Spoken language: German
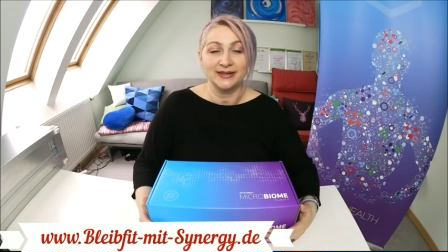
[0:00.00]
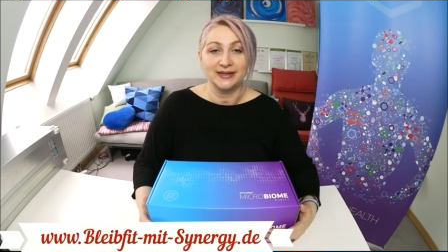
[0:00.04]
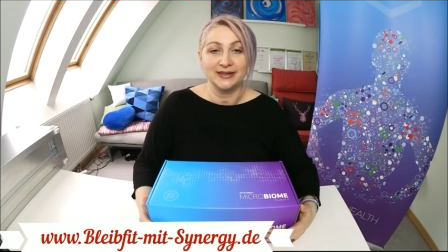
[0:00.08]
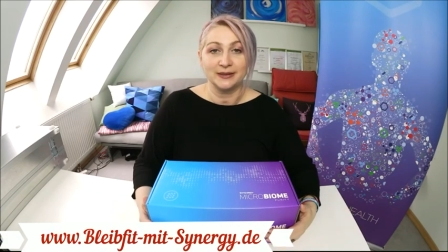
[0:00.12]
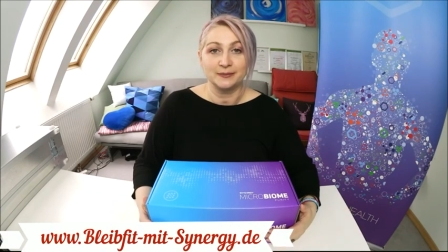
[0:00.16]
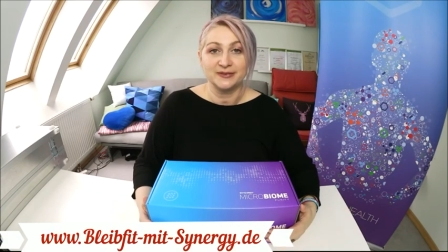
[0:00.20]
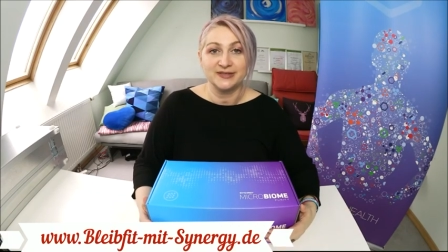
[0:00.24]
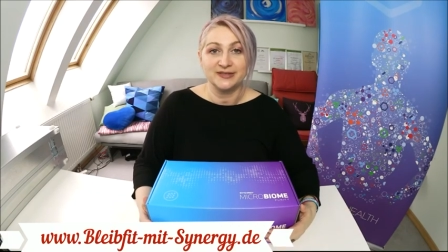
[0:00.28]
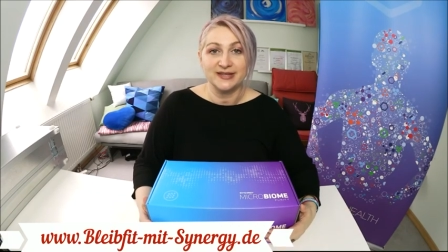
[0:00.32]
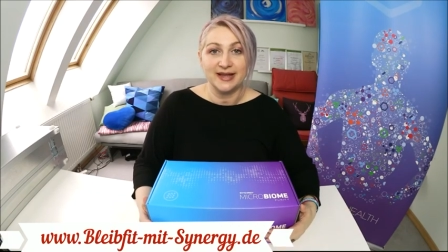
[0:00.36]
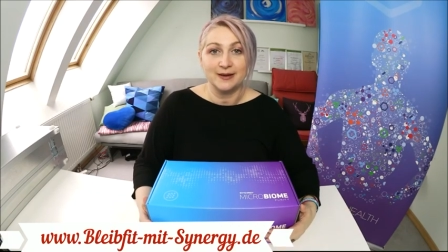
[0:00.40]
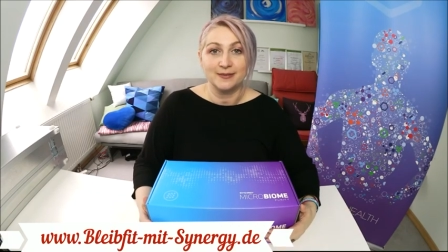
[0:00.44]
Ich
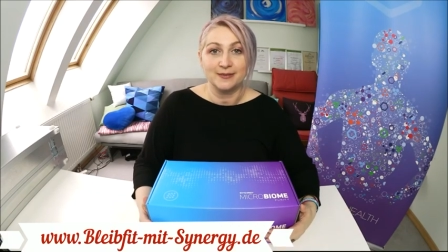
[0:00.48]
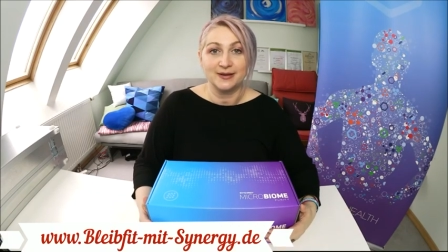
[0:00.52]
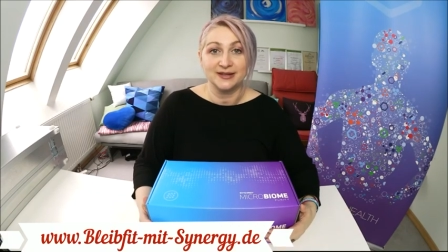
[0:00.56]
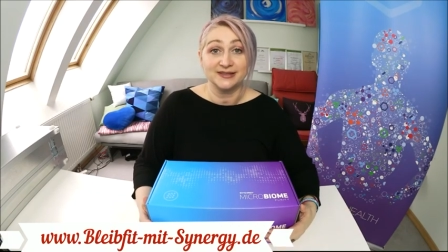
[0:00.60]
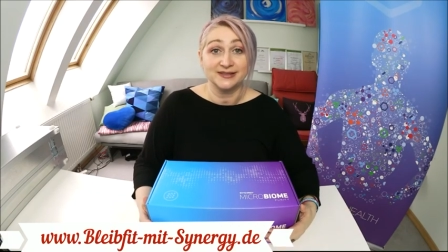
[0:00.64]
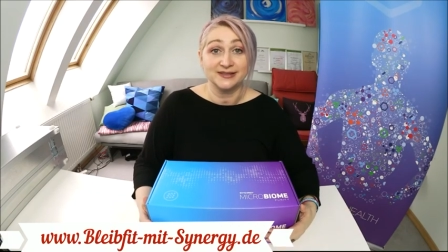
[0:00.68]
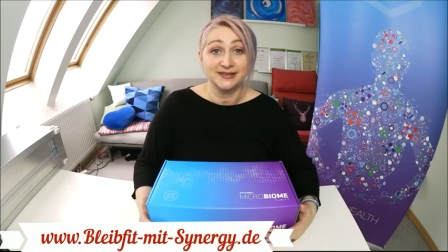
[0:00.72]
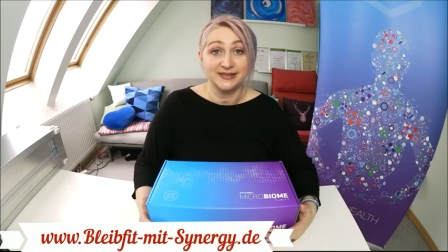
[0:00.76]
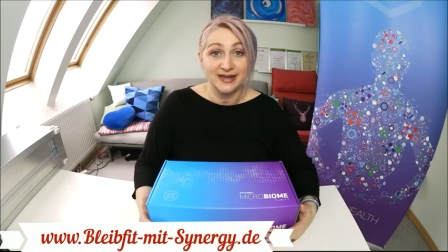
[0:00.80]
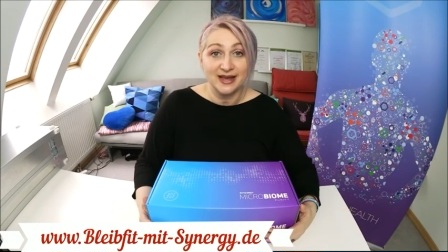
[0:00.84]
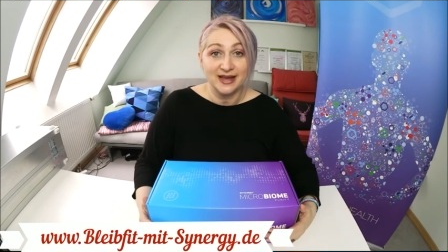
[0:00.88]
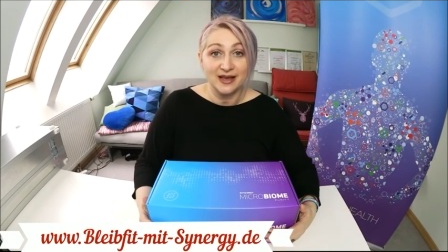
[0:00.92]
habe selber
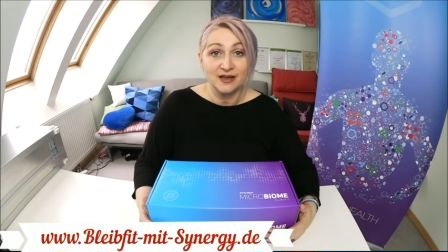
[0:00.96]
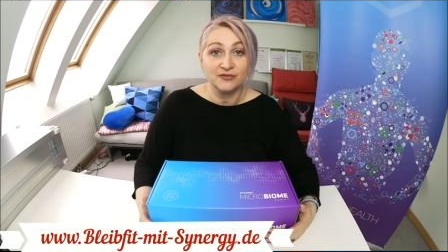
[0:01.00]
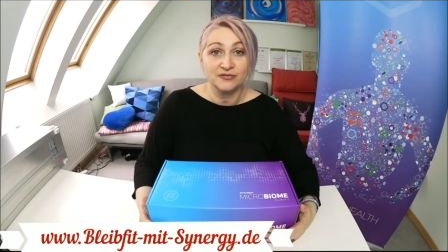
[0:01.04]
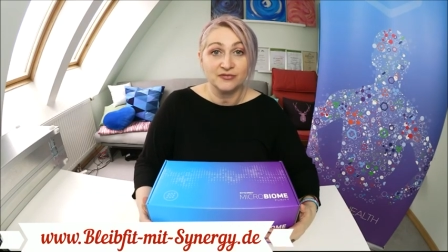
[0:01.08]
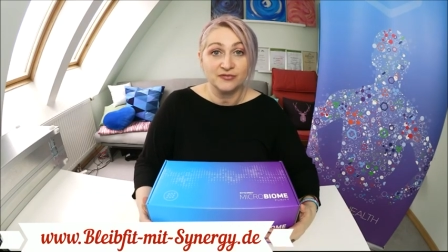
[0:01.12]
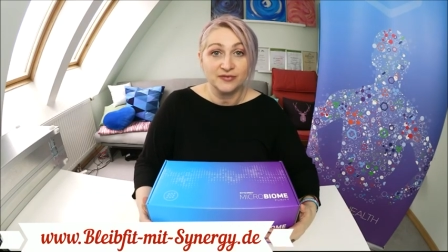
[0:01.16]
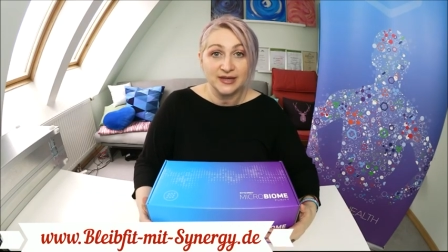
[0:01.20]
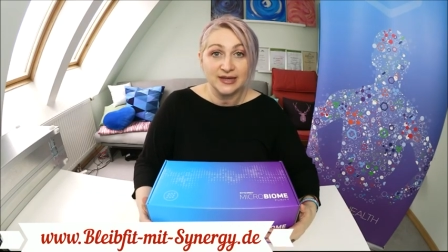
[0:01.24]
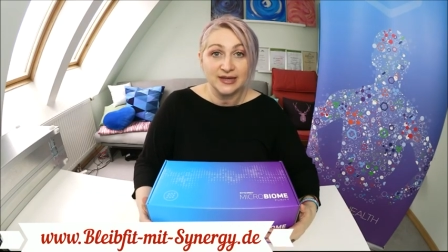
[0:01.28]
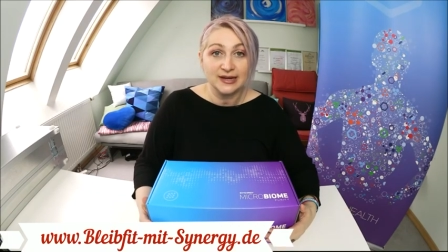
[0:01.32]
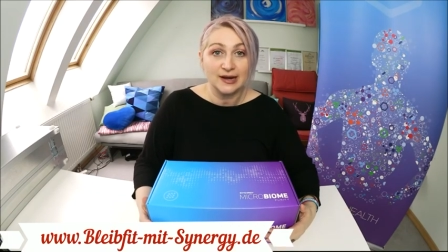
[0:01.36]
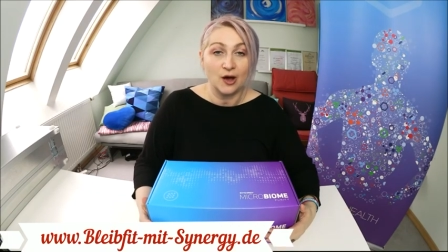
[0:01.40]
sehr
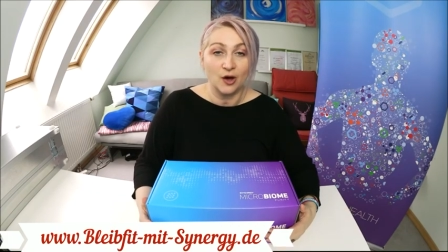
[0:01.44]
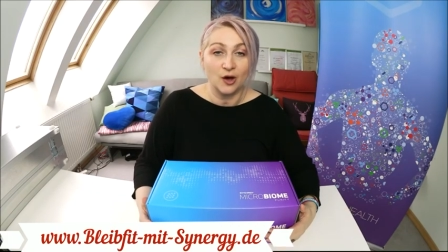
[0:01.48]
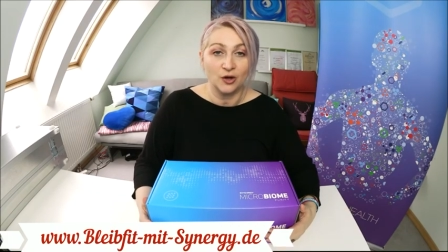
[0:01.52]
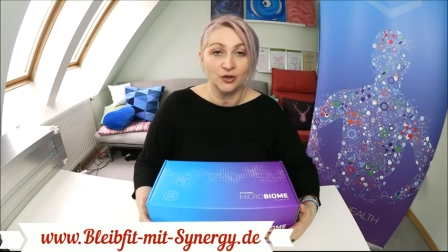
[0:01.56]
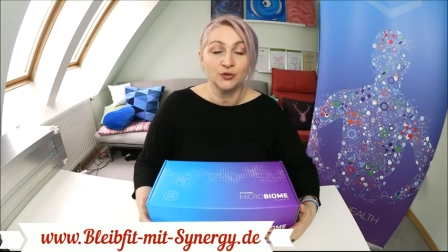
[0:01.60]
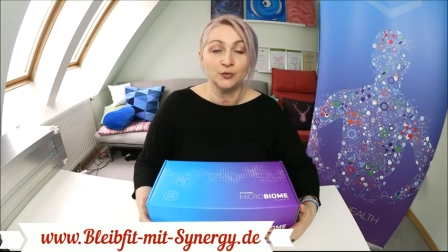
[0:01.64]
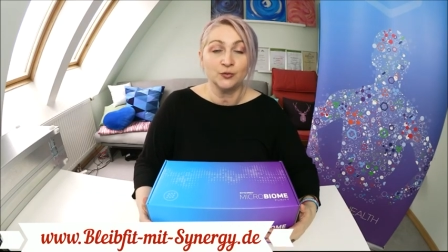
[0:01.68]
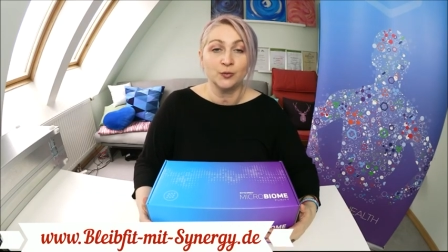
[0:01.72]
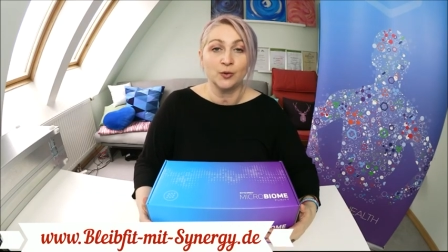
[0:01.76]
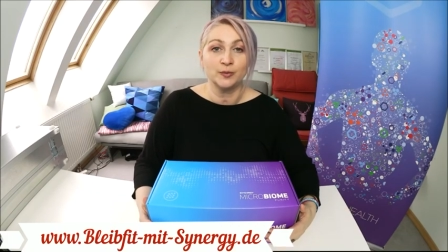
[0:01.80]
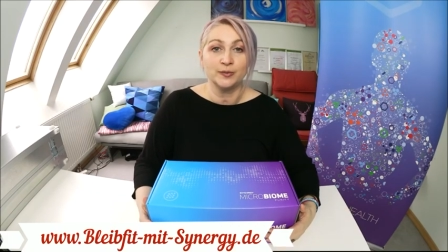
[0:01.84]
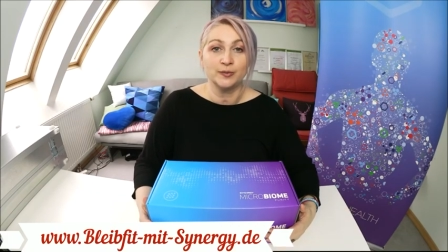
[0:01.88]
viel
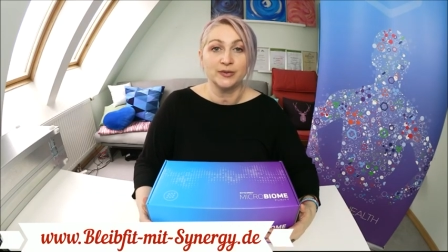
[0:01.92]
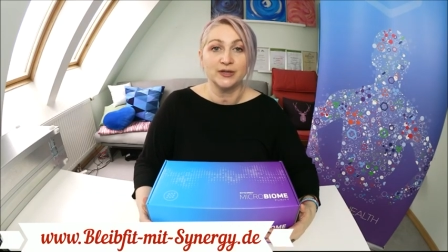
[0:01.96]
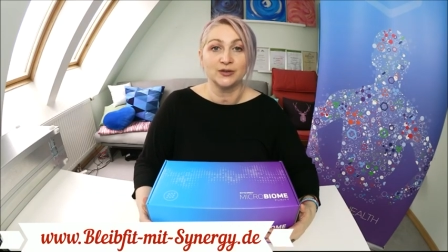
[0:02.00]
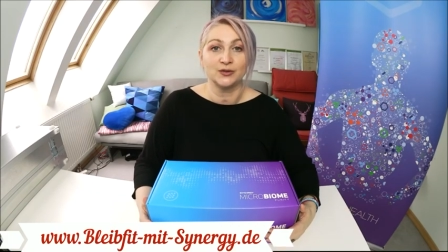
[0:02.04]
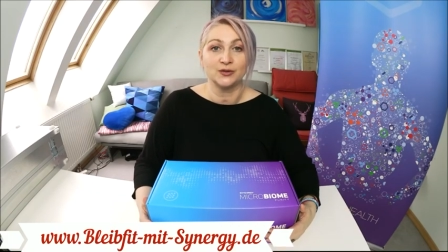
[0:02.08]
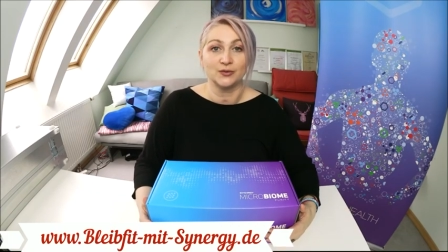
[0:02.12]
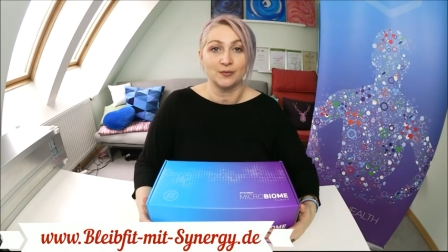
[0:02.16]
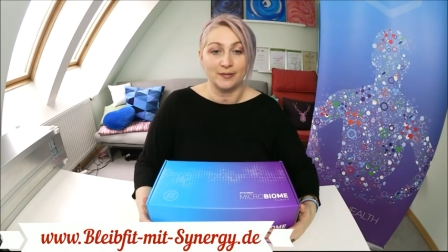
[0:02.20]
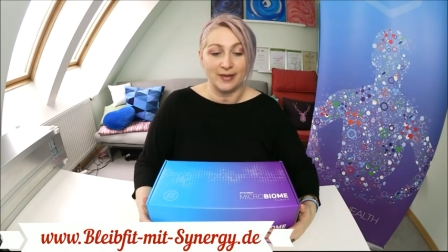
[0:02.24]
ausprobiert